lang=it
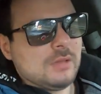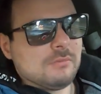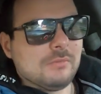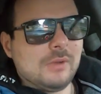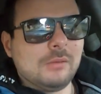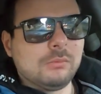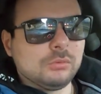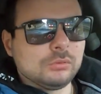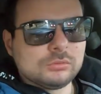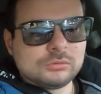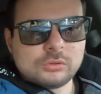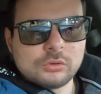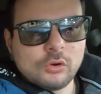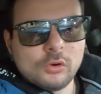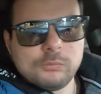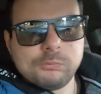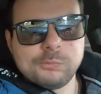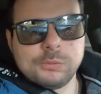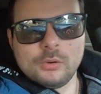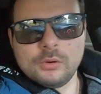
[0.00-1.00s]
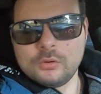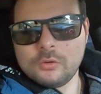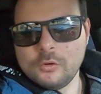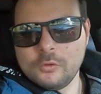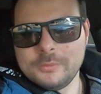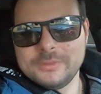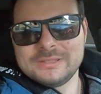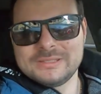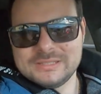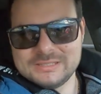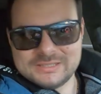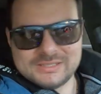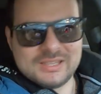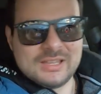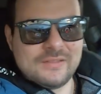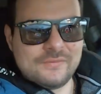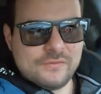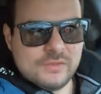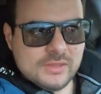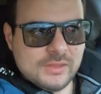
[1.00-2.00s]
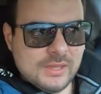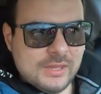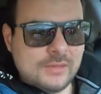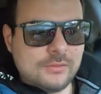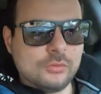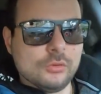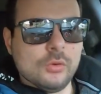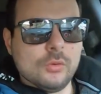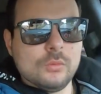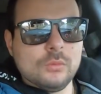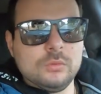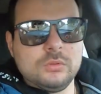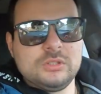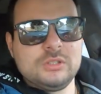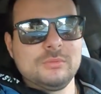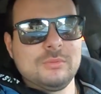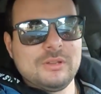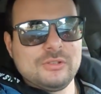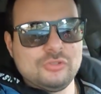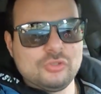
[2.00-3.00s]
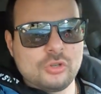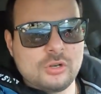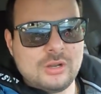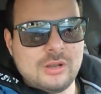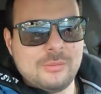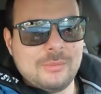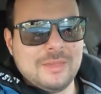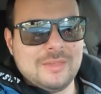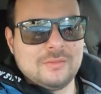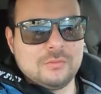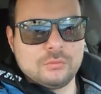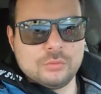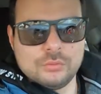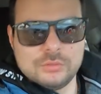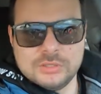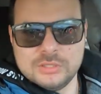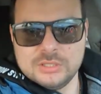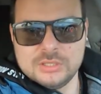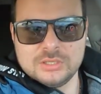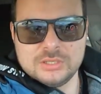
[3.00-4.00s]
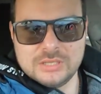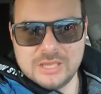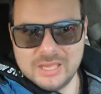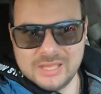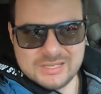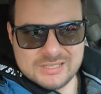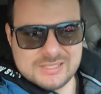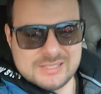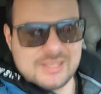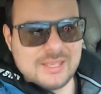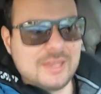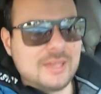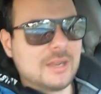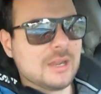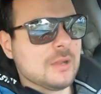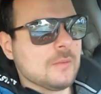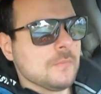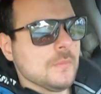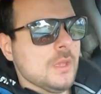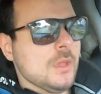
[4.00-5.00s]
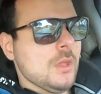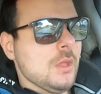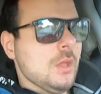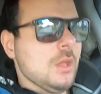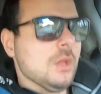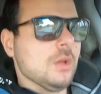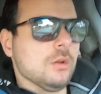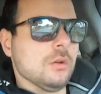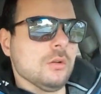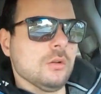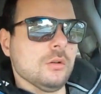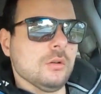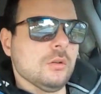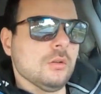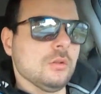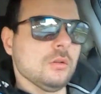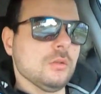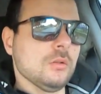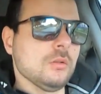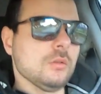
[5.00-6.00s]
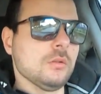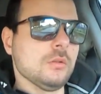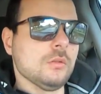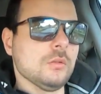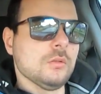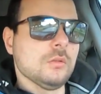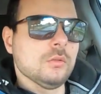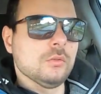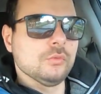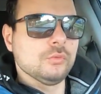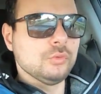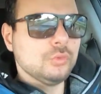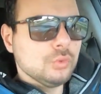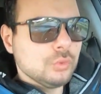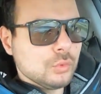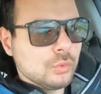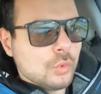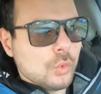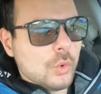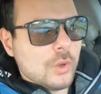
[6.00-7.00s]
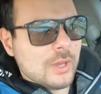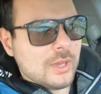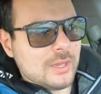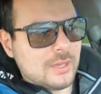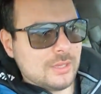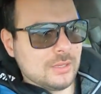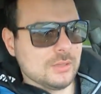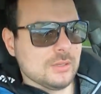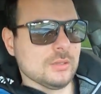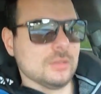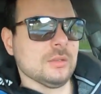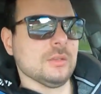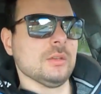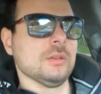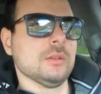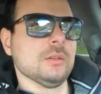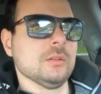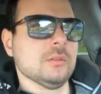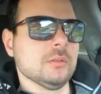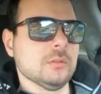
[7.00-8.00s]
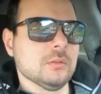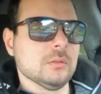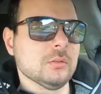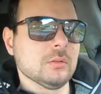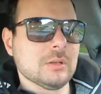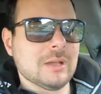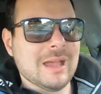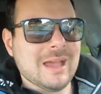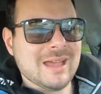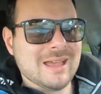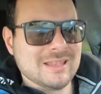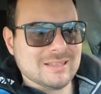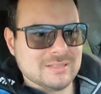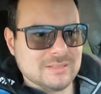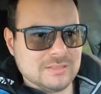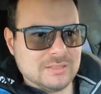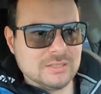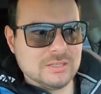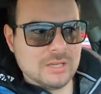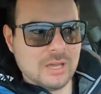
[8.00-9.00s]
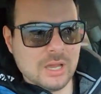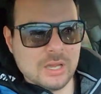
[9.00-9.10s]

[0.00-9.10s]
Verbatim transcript: ma purtroppo come si sta vedendo ultimo aggiornamento di ieri sera uh, due eh, casi